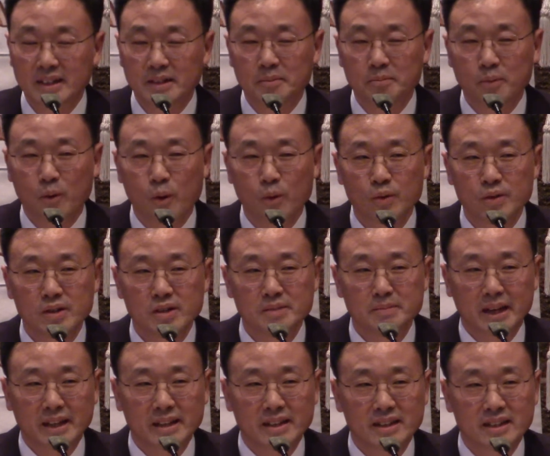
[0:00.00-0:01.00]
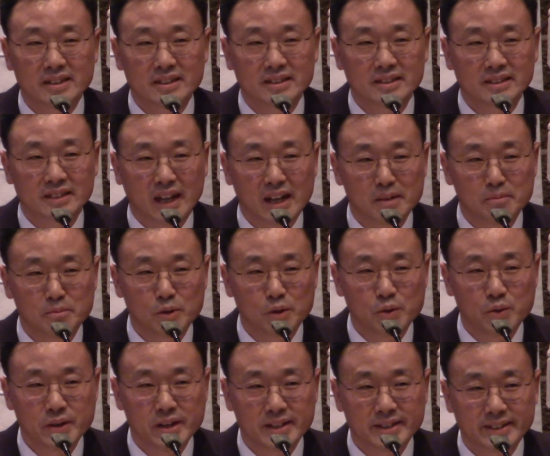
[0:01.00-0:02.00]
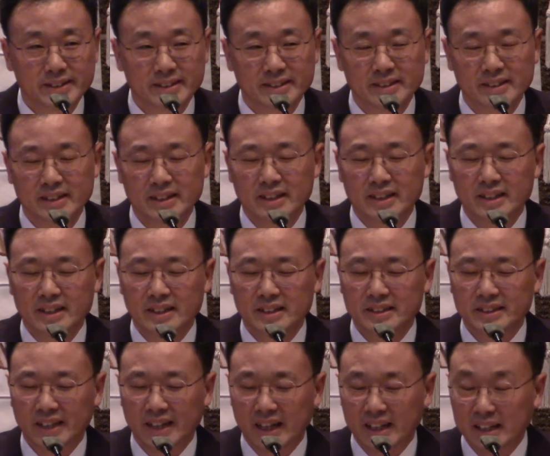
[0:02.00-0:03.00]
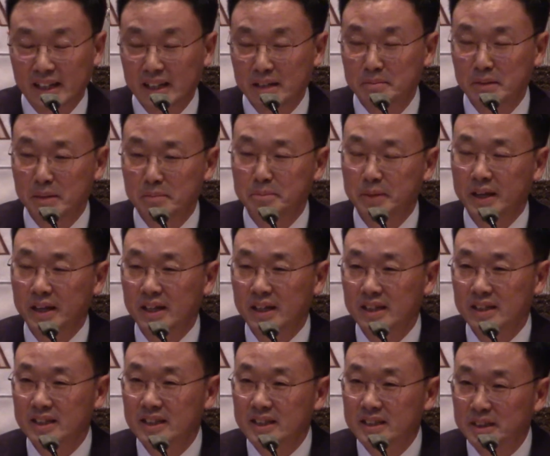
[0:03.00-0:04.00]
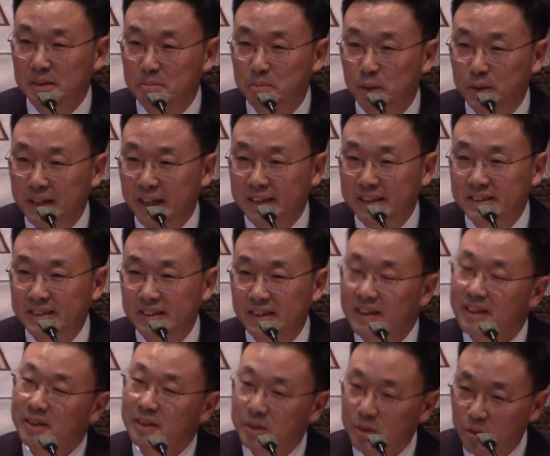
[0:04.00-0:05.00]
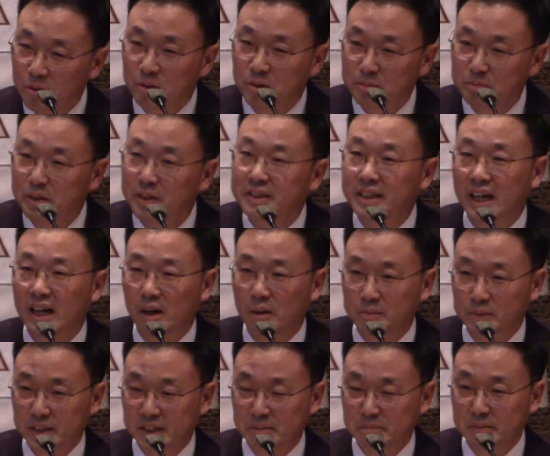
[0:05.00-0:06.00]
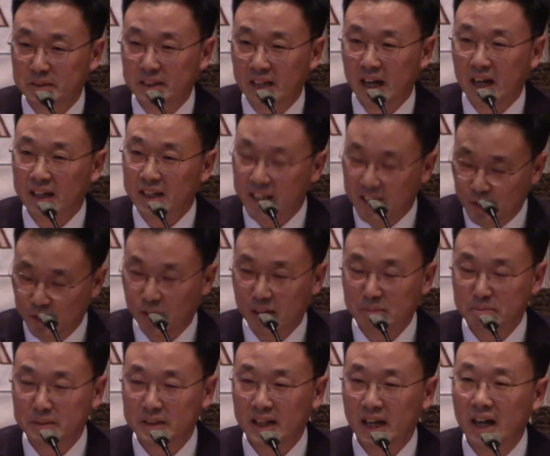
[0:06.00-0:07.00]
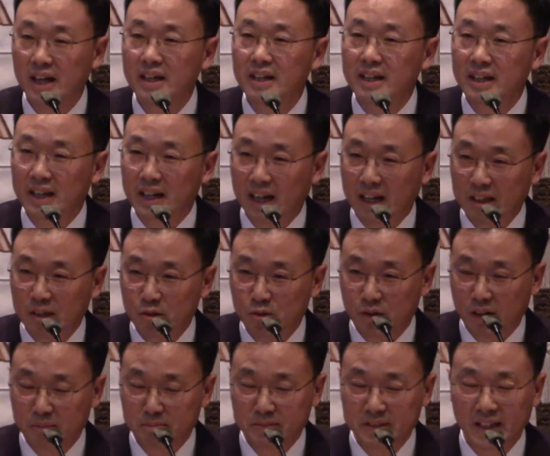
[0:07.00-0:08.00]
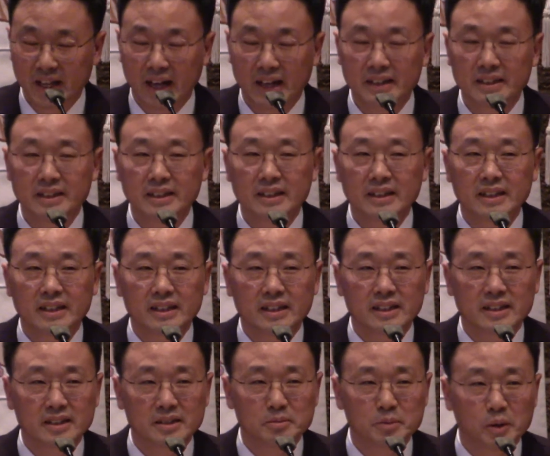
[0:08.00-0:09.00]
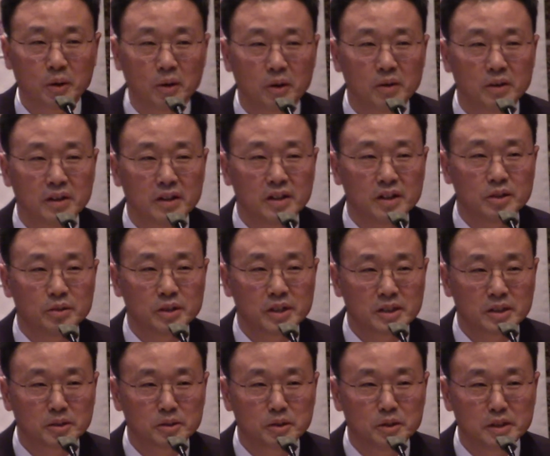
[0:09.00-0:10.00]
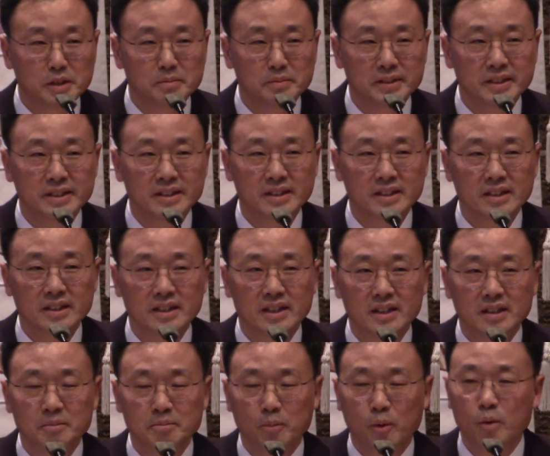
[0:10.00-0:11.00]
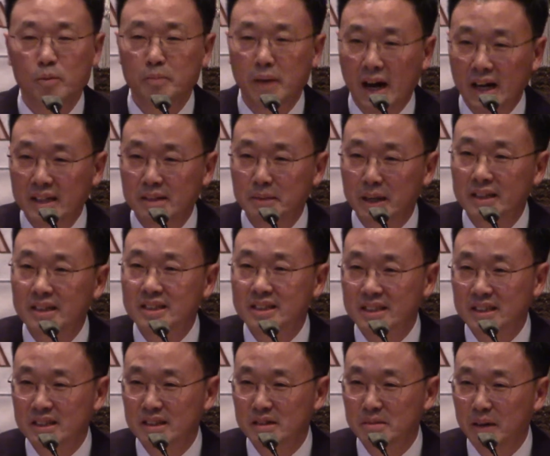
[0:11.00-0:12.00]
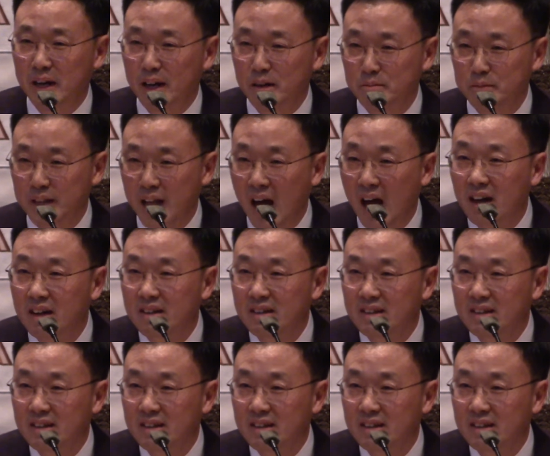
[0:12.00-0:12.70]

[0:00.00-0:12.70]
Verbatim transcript: 복을 받는 삶을 위해서 제가 하나님 앞에 그 전보다는 조금 더 제가 엎드립니다. 기도합니다. 간구합니다. 그러므로 우리 성도님들 복 많이 받으시기를 바랍니다.